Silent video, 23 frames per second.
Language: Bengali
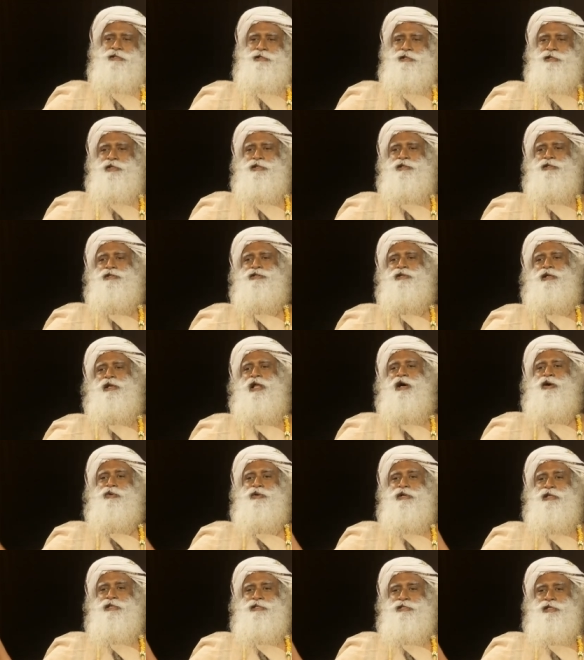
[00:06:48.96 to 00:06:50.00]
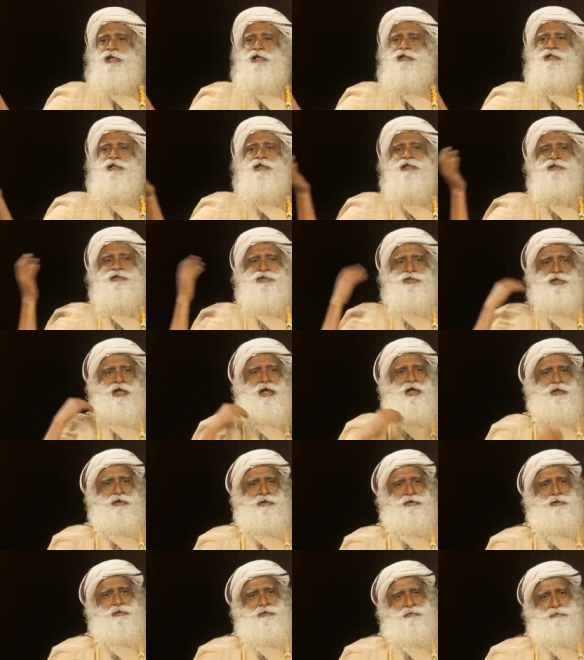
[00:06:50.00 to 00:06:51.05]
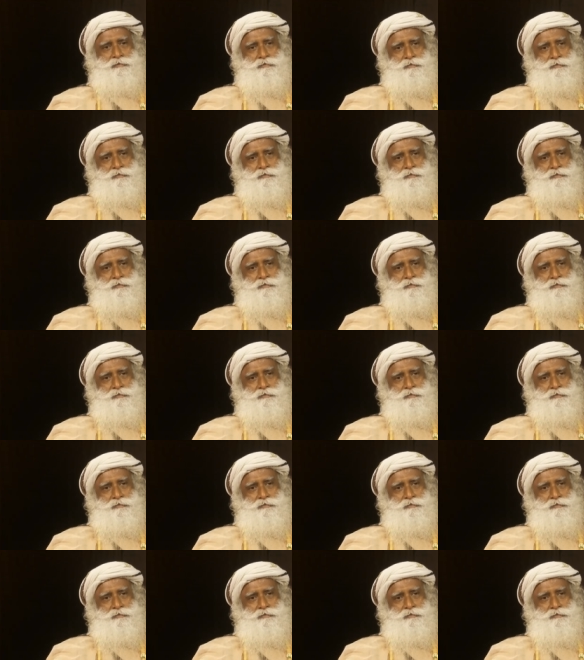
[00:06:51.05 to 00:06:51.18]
আর উচ্চস্বরে মন্ত্র পড়তে থাকলেন